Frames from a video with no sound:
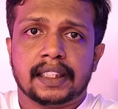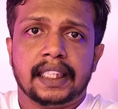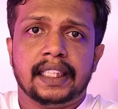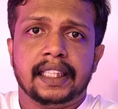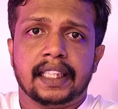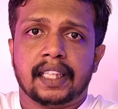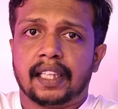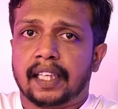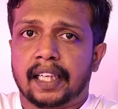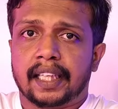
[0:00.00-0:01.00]
செய்தி
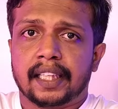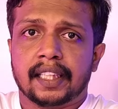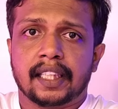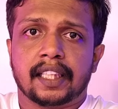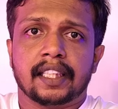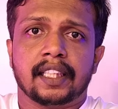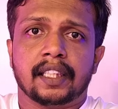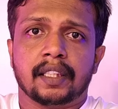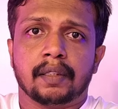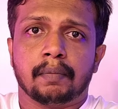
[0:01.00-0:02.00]
அறிக்கையிடலுக்கு
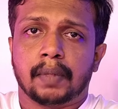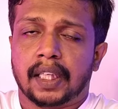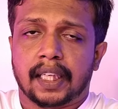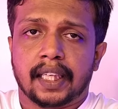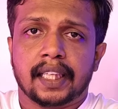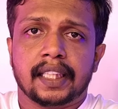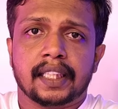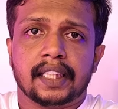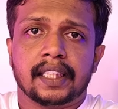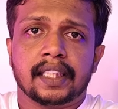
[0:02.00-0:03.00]
மாறாக
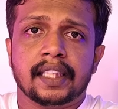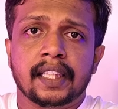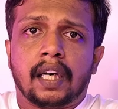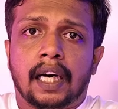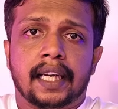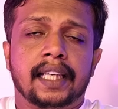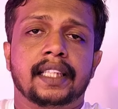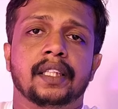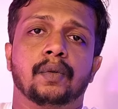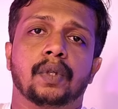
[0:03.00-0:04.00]
இன்று
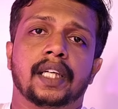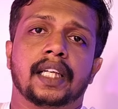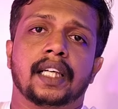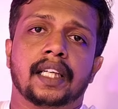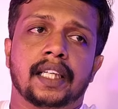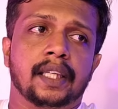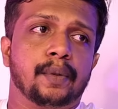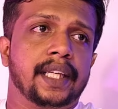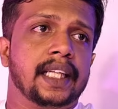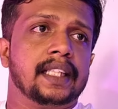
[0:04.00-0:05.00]
அனைத்து உலக
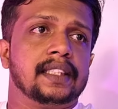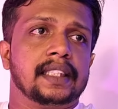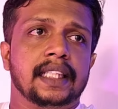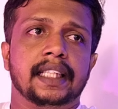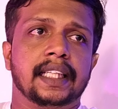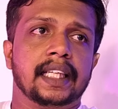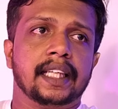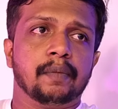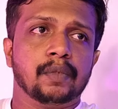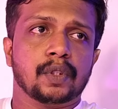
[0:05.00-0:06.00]
நாடுகளினுடைய
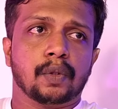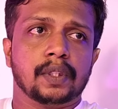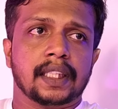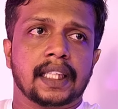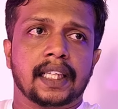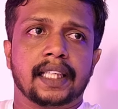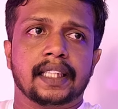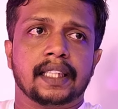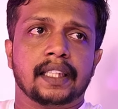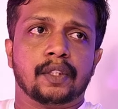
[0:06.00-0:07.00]
செய்திகளையும் தொகுத்ததாக
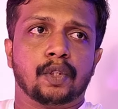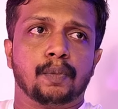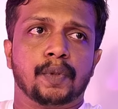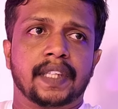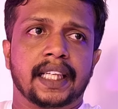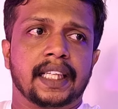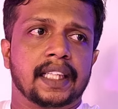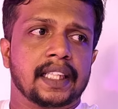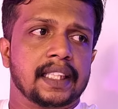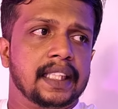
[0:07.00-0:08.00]
இந்த தொகுப்பு வர
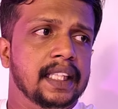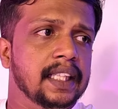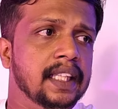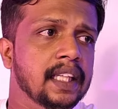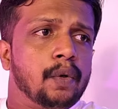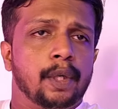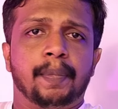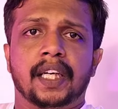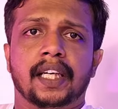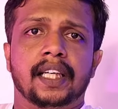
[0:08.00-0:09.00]
இருக்கின்றது
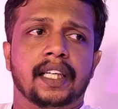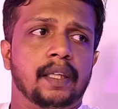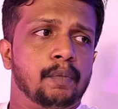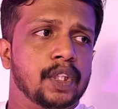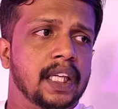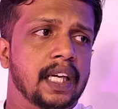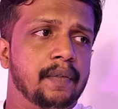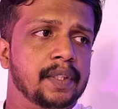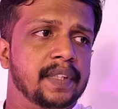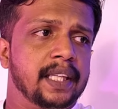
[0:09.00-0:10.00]
குறிப்பாக
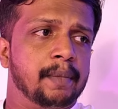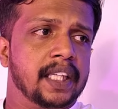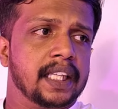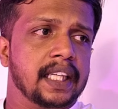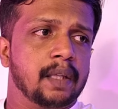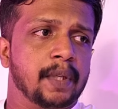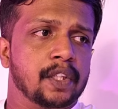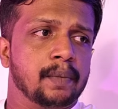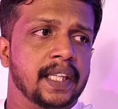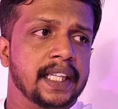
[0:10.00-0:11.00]
முதலாவது விடயமாக நாங்கள்
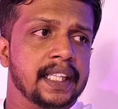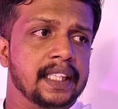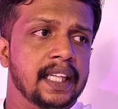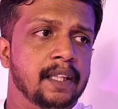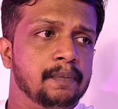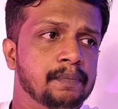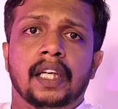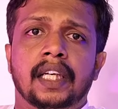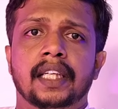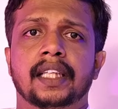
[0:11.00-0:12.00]
பார்த்தோமாக இருந்தால்
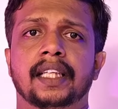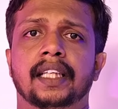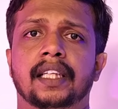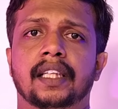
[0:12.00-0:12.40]
இன்று